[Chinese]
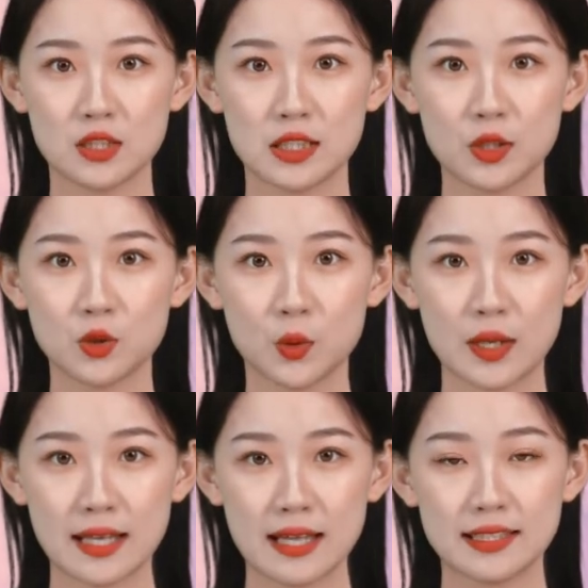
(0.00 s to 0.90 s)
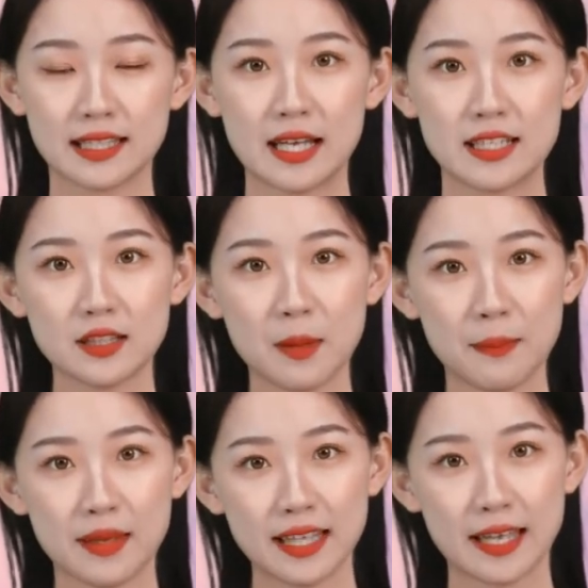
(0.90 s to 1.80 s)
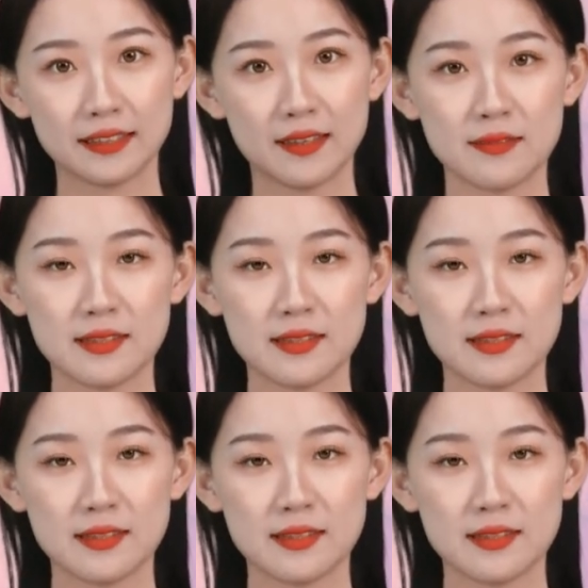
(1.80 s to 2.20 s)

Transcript: 陈旭辉看起来人高马大的。